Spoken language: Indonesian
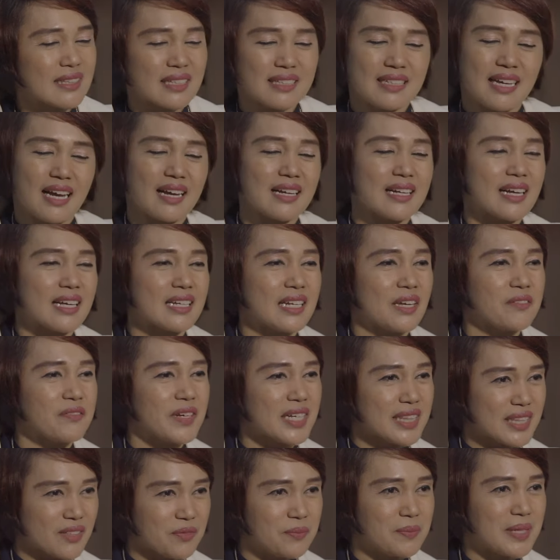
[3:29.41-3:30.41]
tidak akan
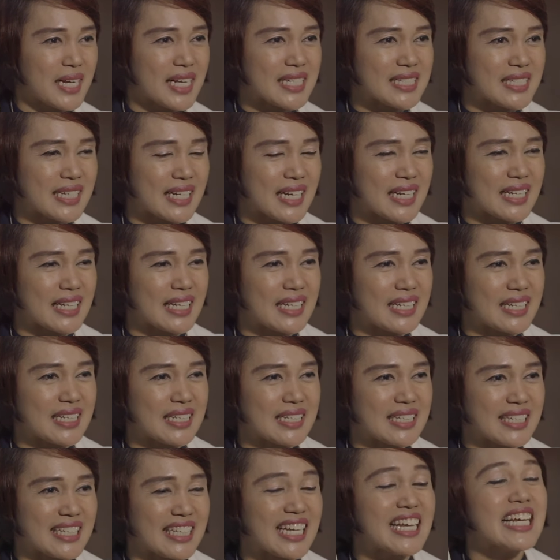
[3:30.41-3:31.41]
efektif menghasilkan
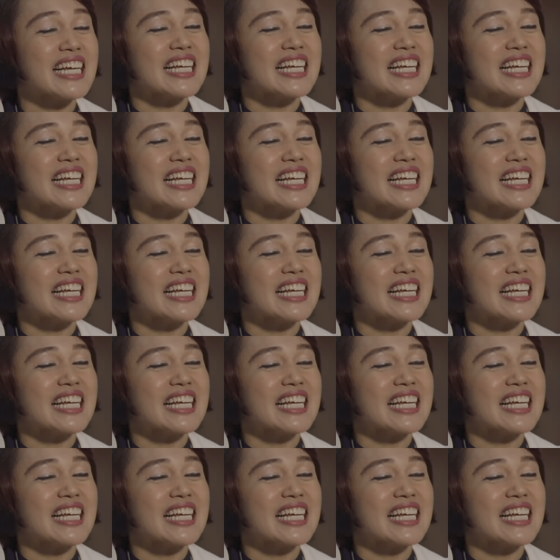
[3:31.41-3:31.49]
energi.